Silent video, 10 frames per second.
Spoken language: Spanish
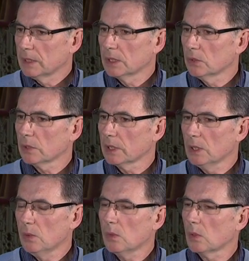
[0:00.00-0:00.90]
entiendo que
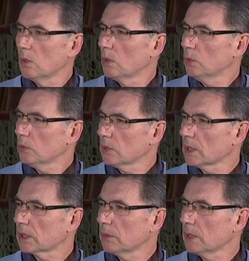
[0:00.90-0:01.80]
es un conjunto de
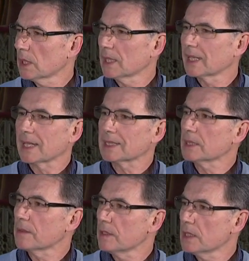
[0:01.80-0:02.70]
actividades,
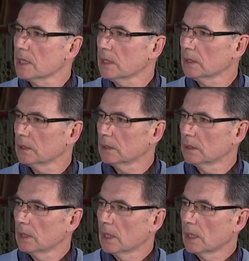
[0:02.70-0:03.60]
casi 100,
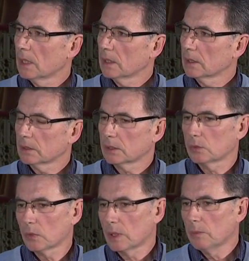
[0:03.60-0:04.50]

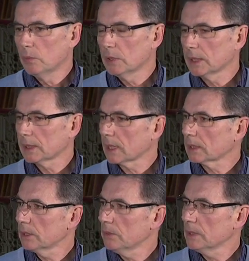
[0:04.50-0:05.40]
todas muy
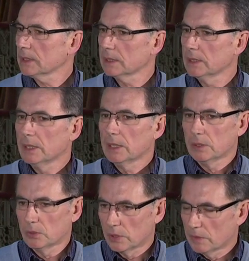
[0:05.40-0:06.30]
atractivas,
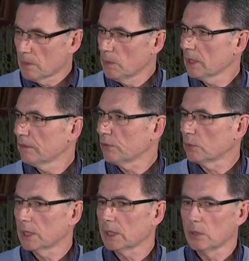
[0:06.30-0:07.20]
donde vamos a
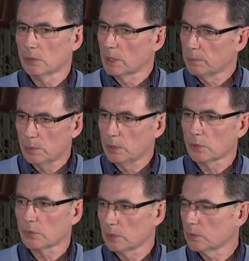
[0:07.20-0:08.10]
disfrutar y donde el
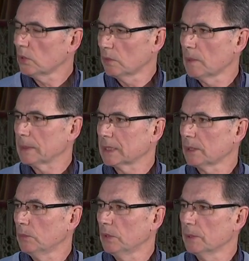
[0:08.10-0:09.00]
público seguro lo va a pasar
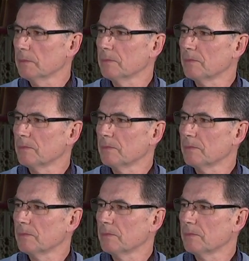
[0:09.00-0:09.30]
muy bien.